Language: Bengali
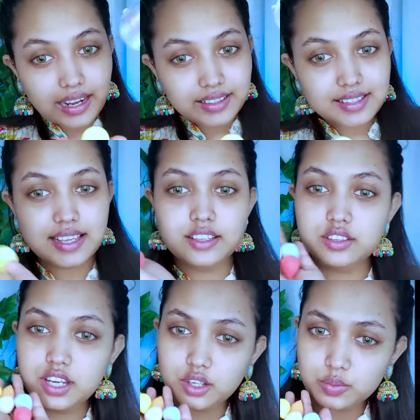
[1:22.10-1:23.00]
আরেকটা সাইজ
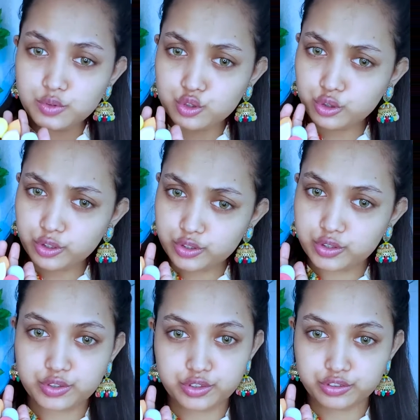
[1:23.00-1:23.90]
হচ্ছে এরকম ছোট্ট
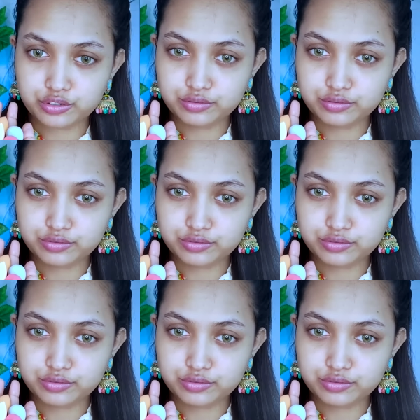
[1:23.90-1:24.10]
ছোট্ট